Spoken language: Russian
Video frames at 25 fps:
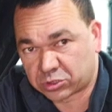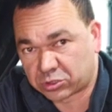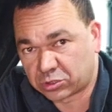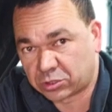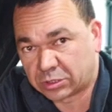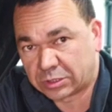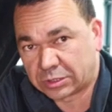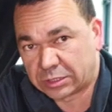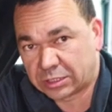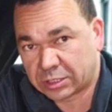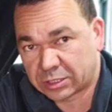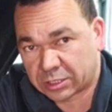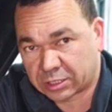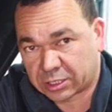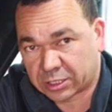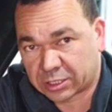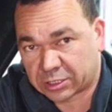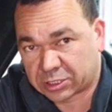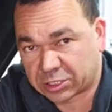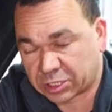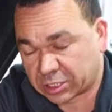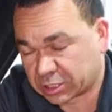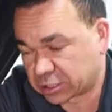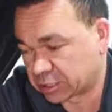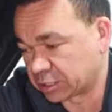еще не
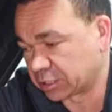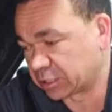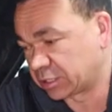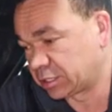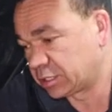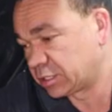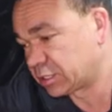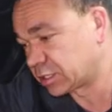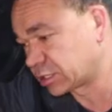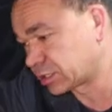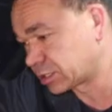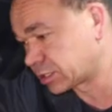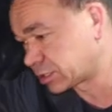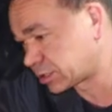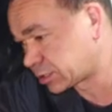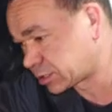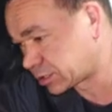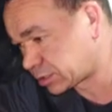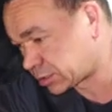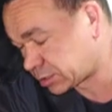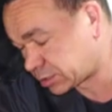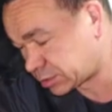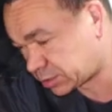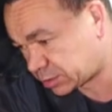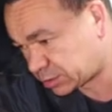накачаться, гидро
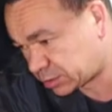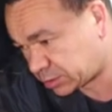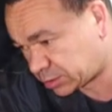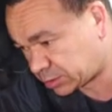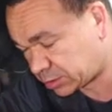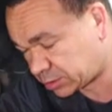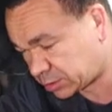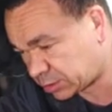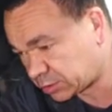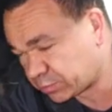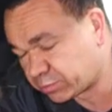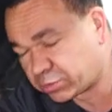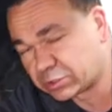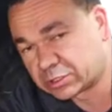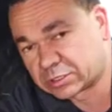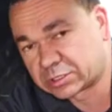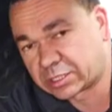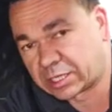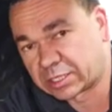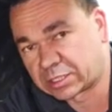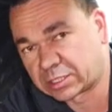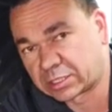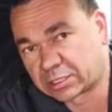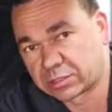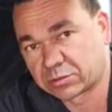
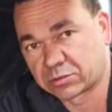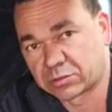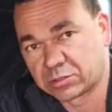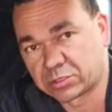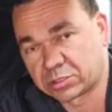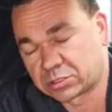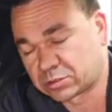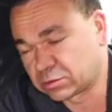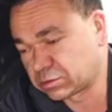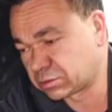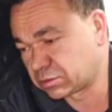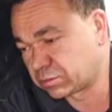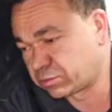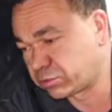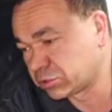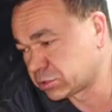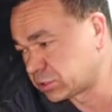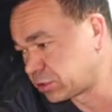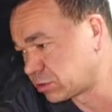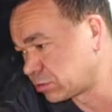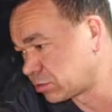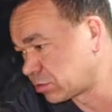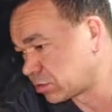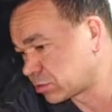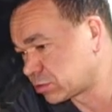компенсаторы, то есть э,
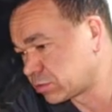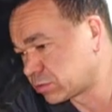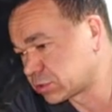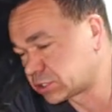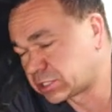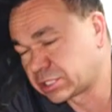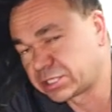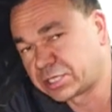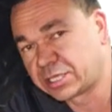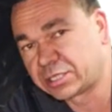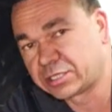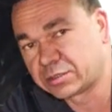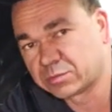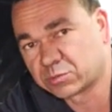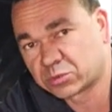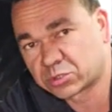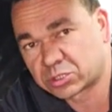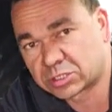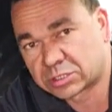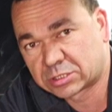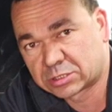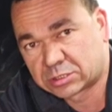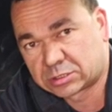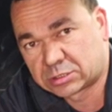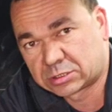после долгого стояния
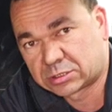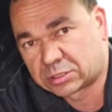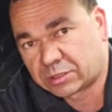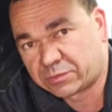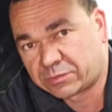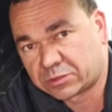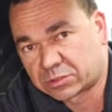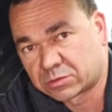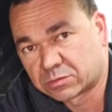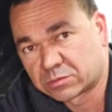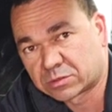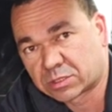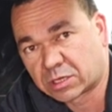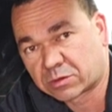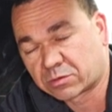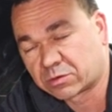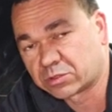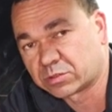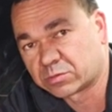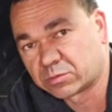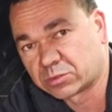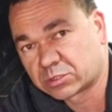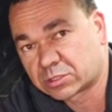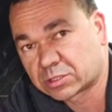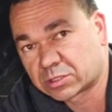может зависнуть
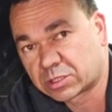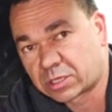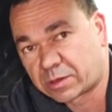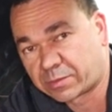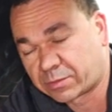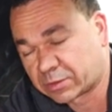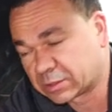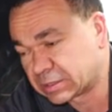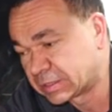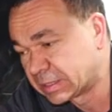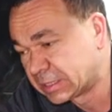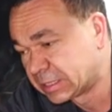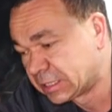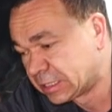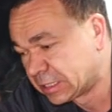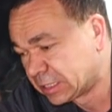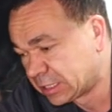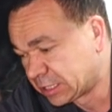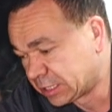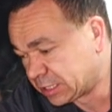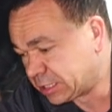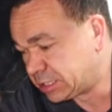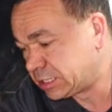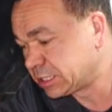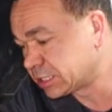какой-нибудь клапан.
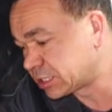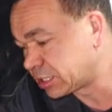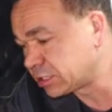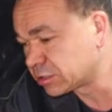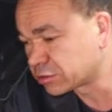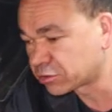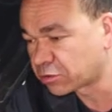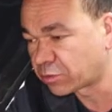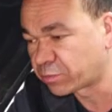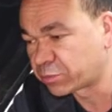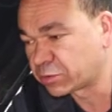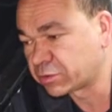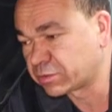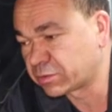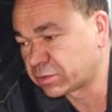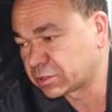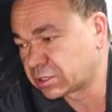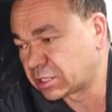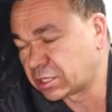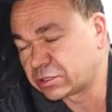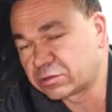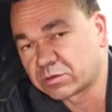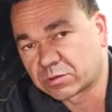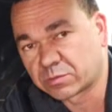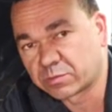Если топливо
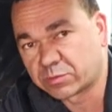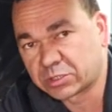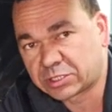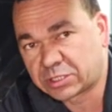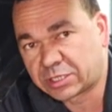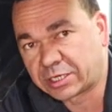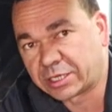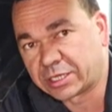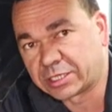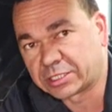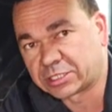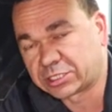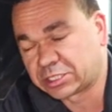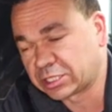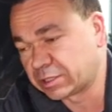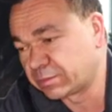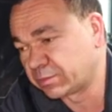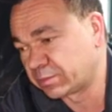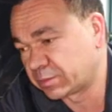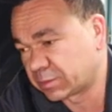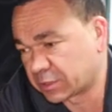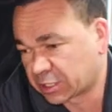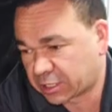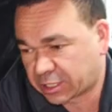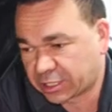дойдет быстрее,
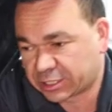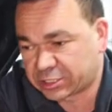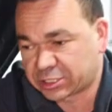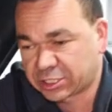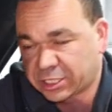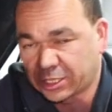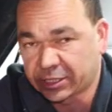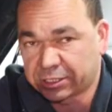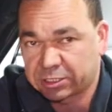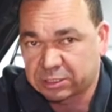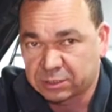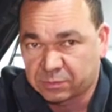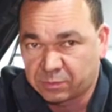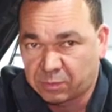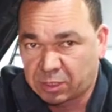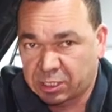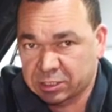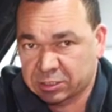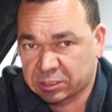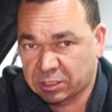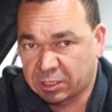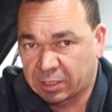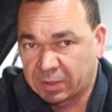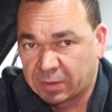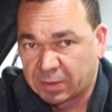чем накачается
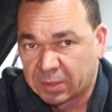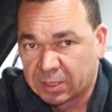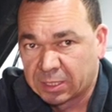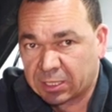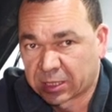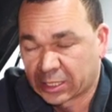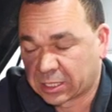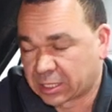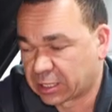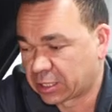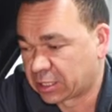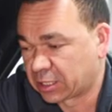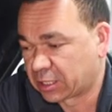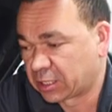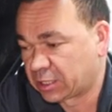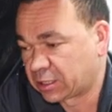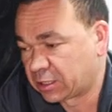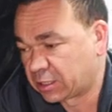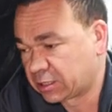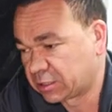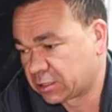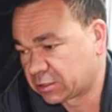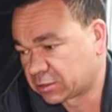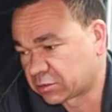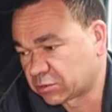масло,
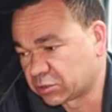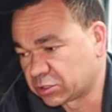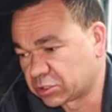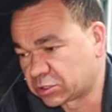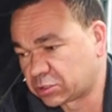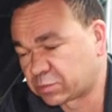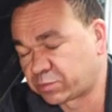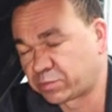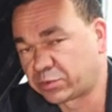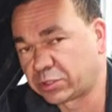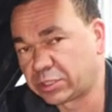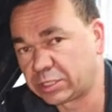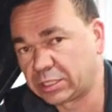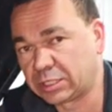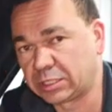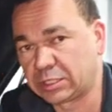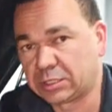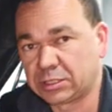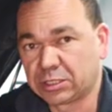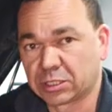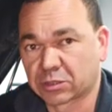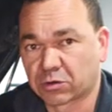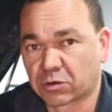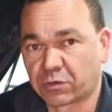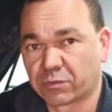а, то есть при
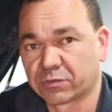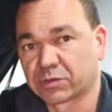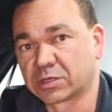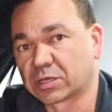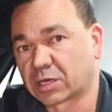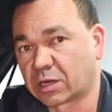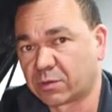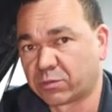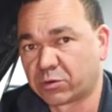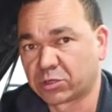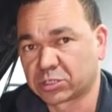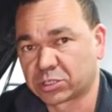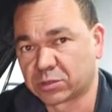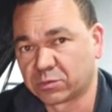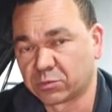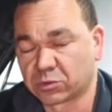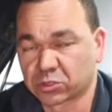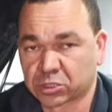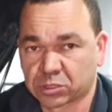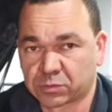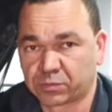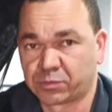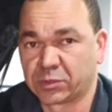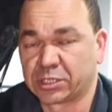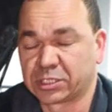неровной работе
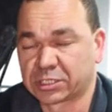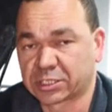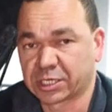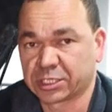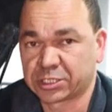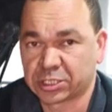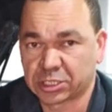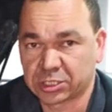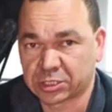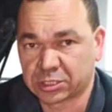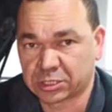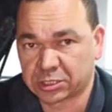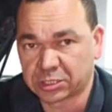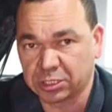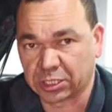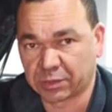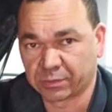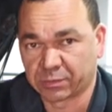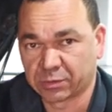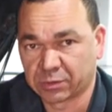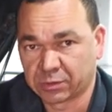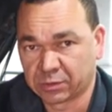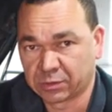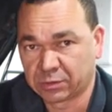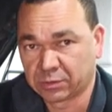может перескочить
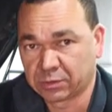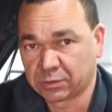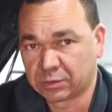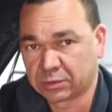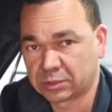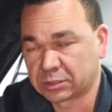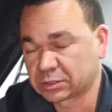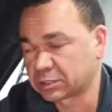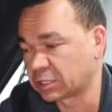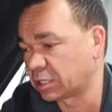цепь, не